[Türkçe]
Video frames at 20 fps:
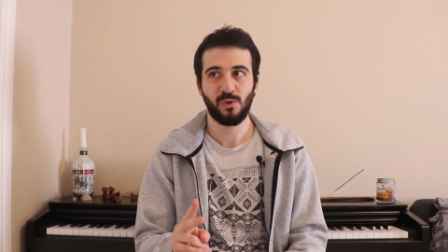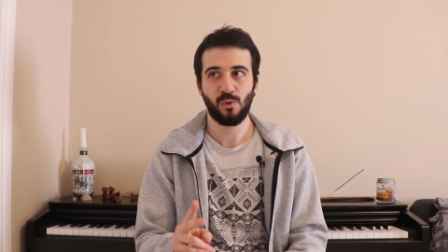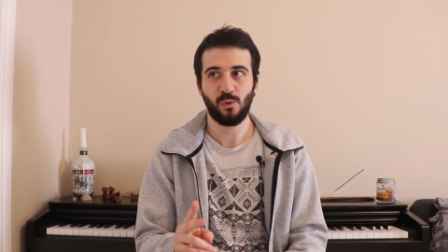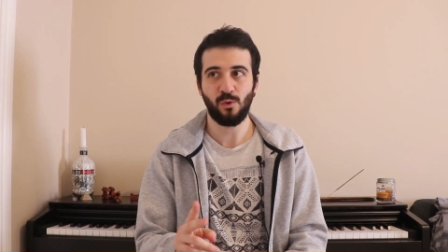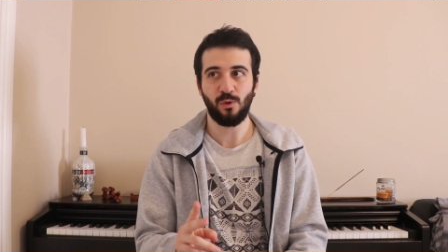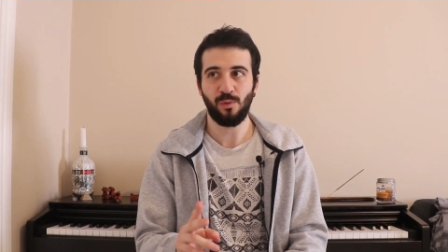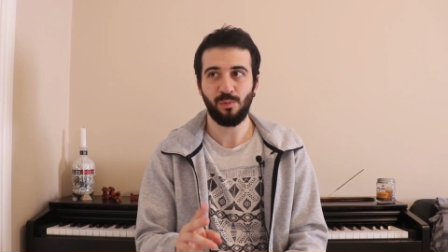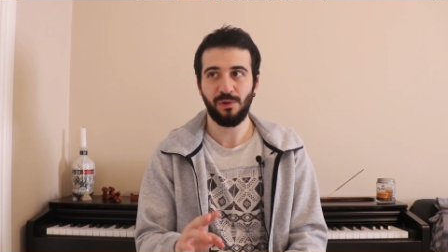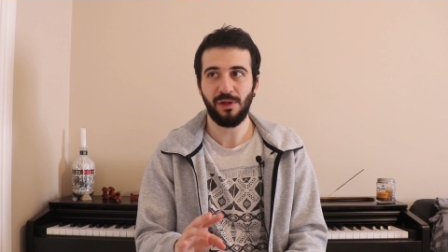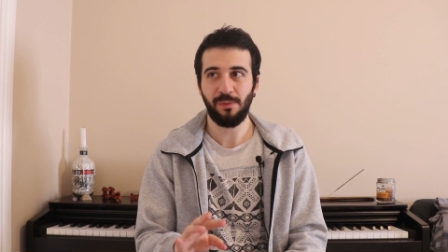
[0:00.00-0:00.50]

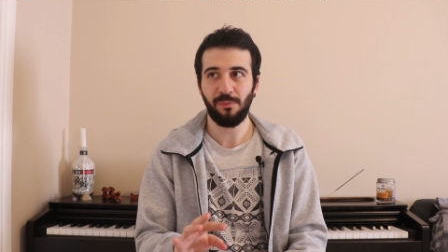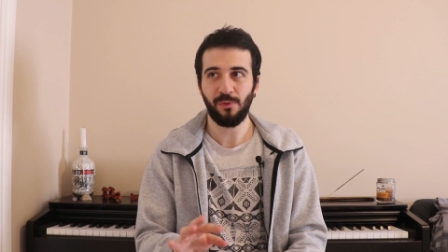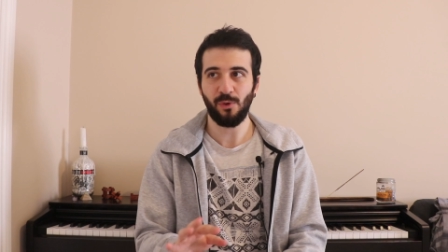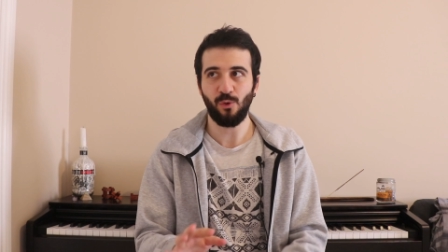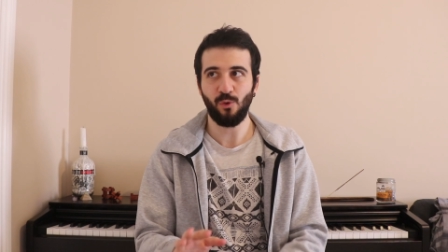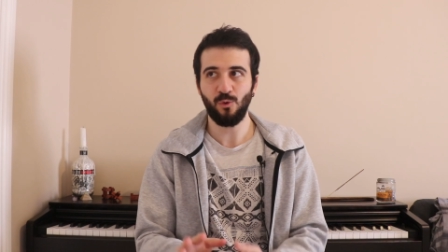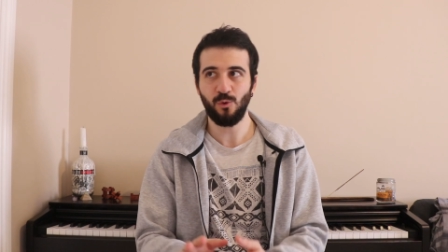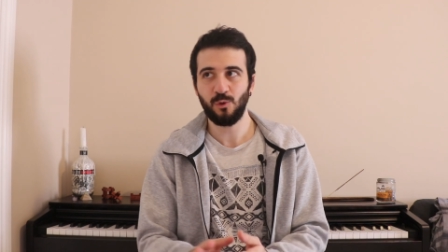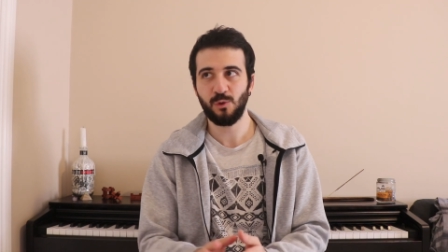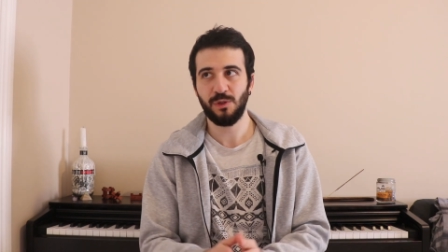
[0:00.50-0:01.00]
toplamda
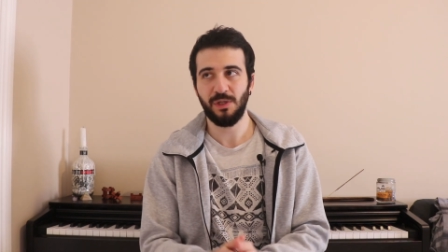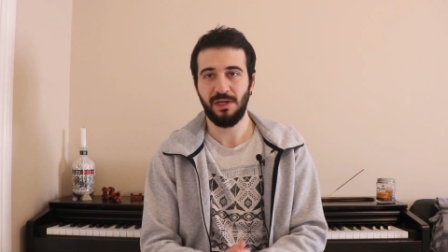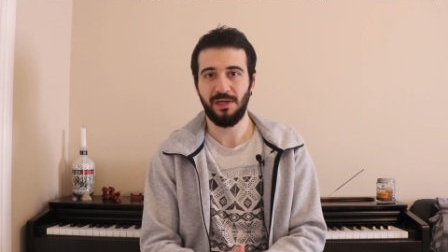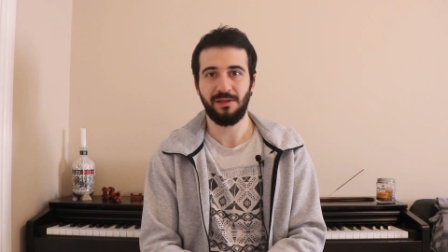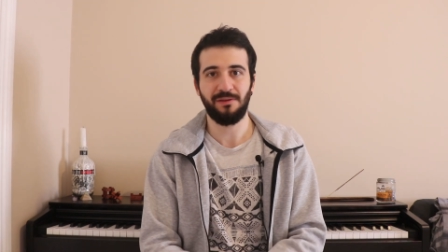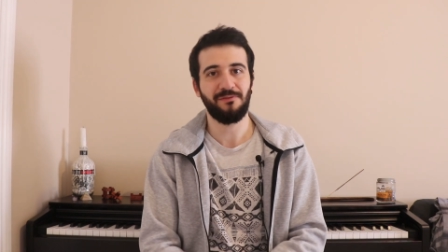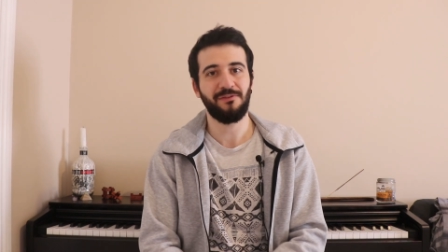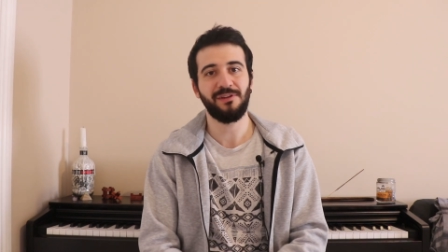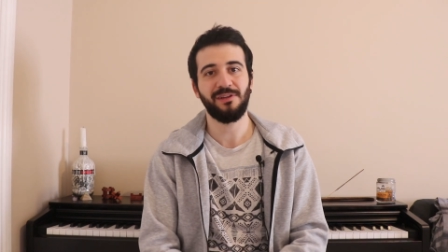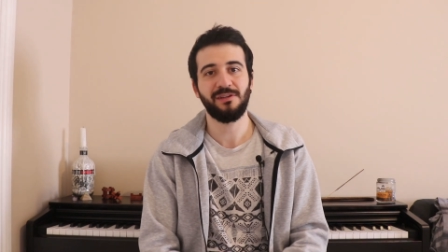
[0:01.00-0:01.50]
10
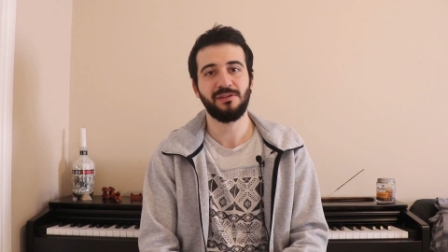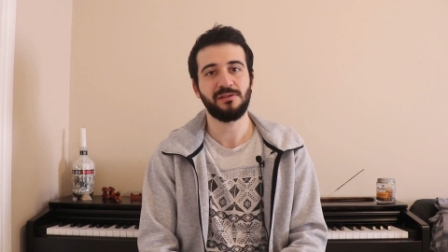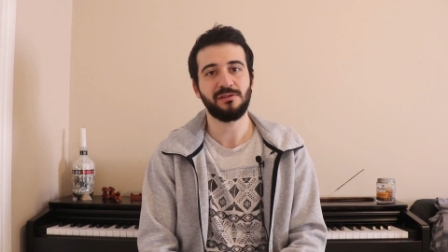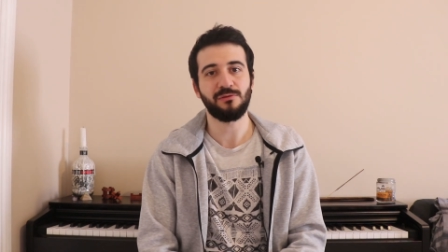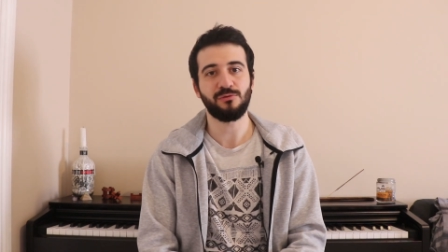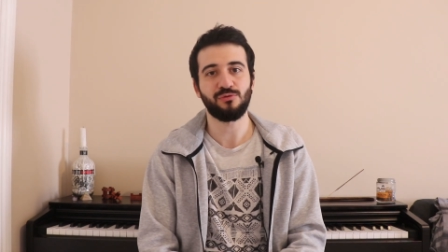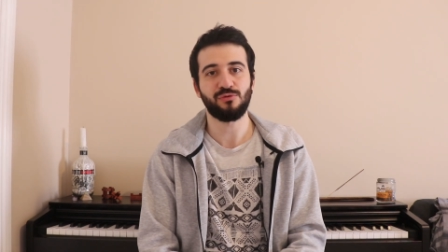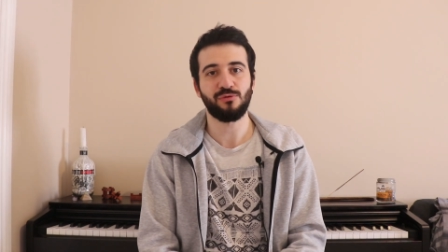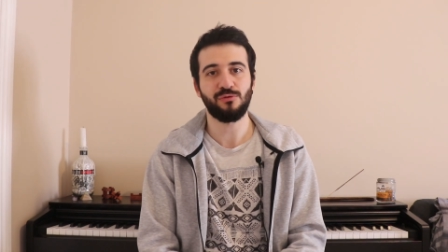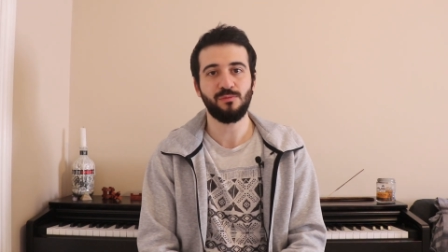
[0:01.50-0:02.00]
saat falan
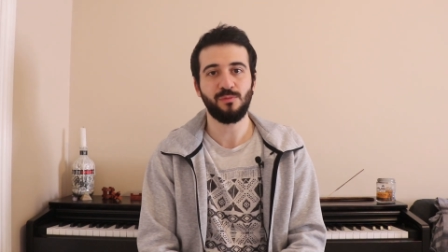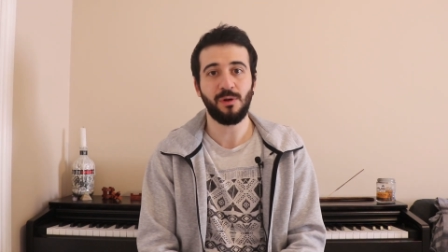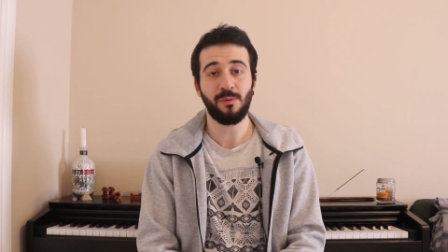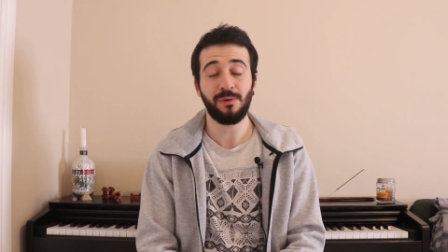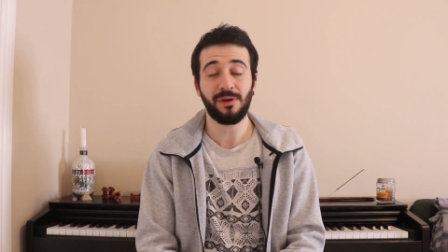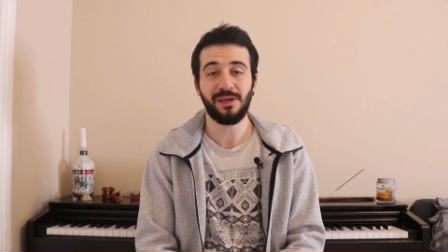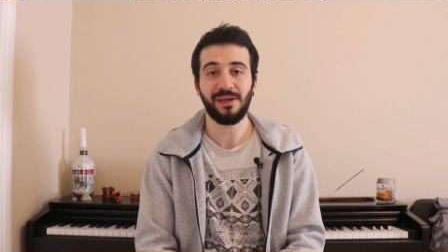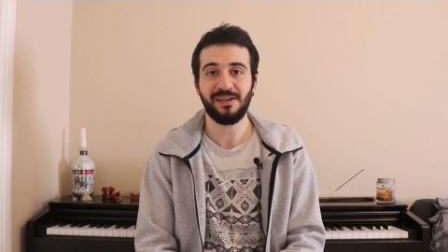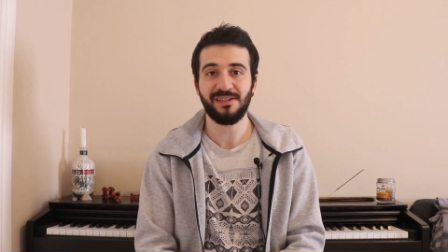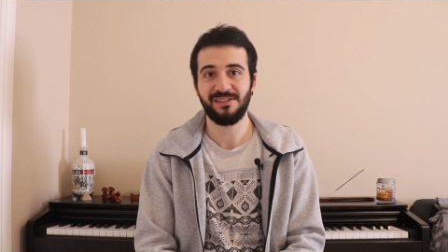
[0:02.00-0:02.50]
çalışıyordum
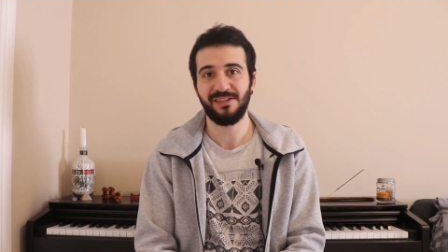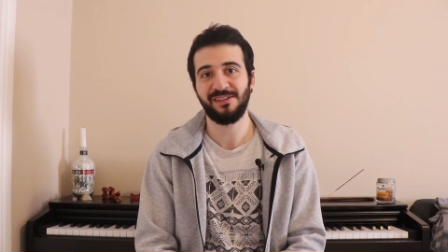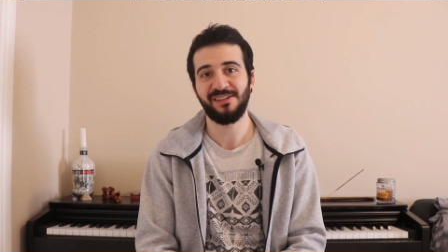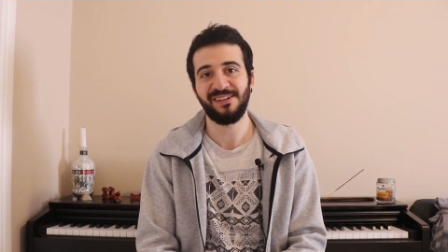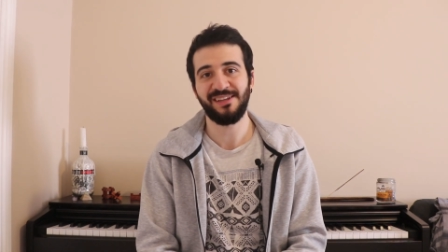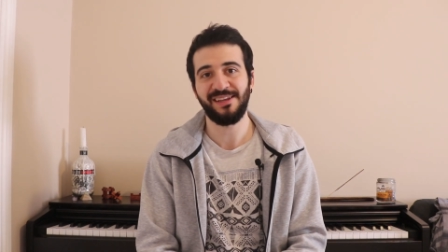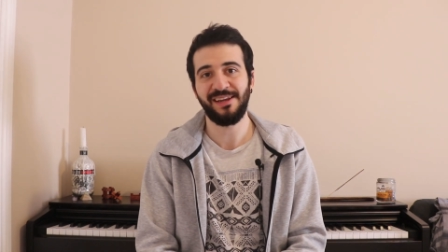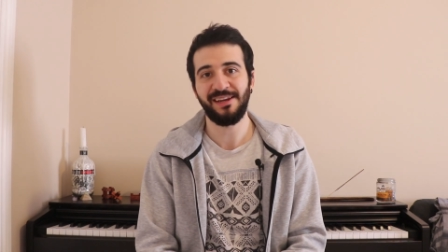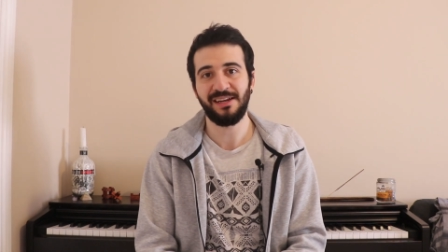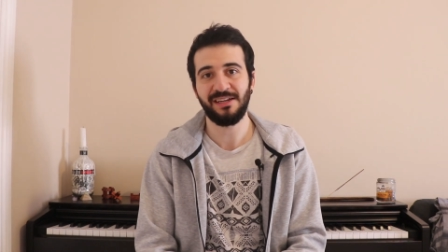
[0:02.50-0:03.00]
ama
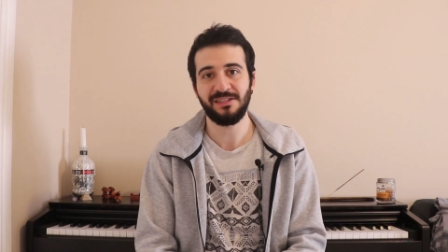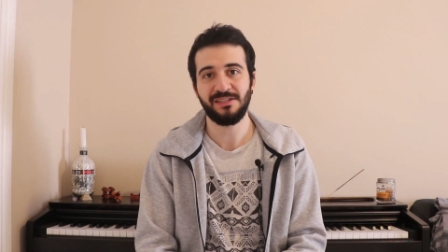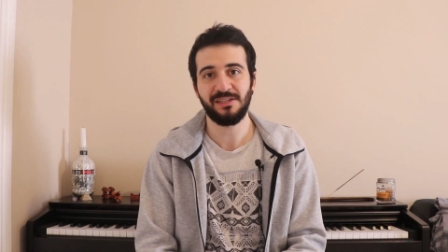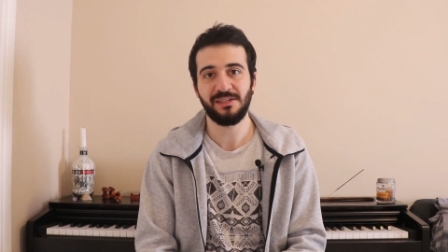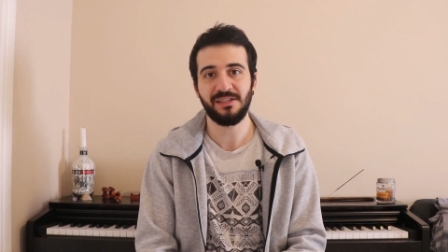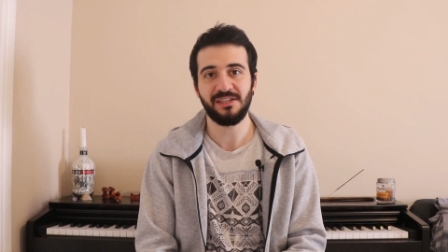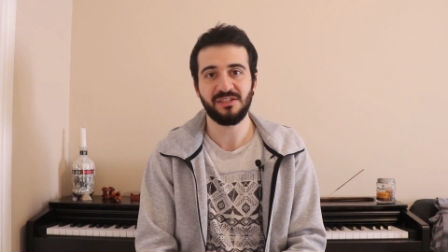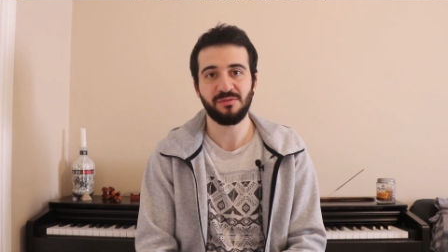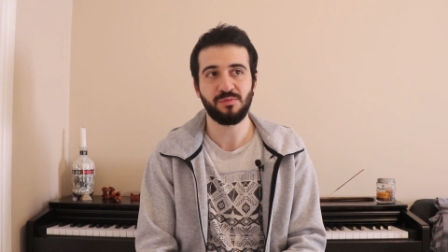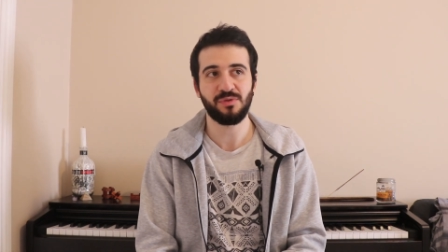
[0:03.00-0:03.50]
gerçekten
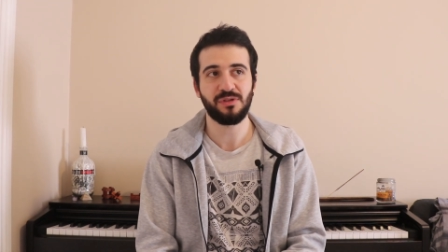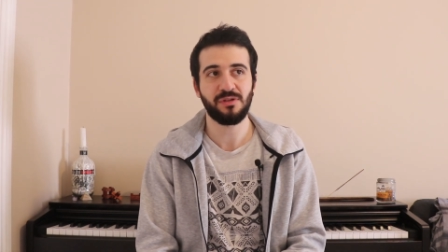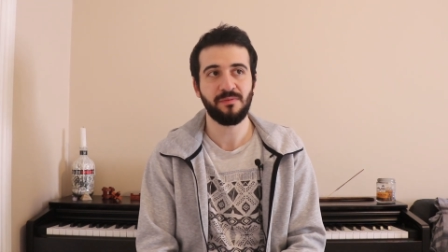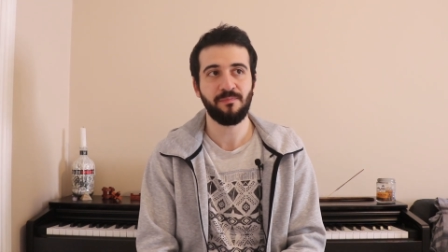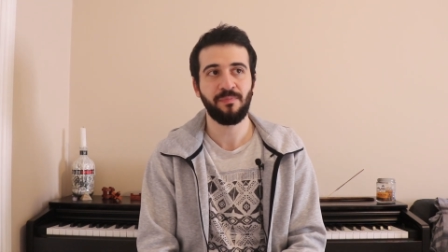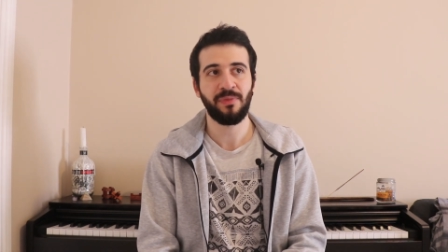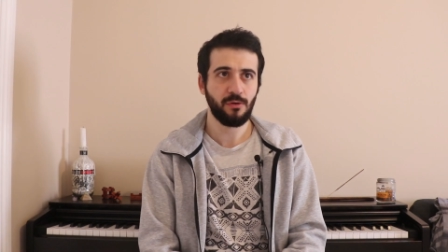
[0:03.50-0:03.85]
eğlenceli geçmişti.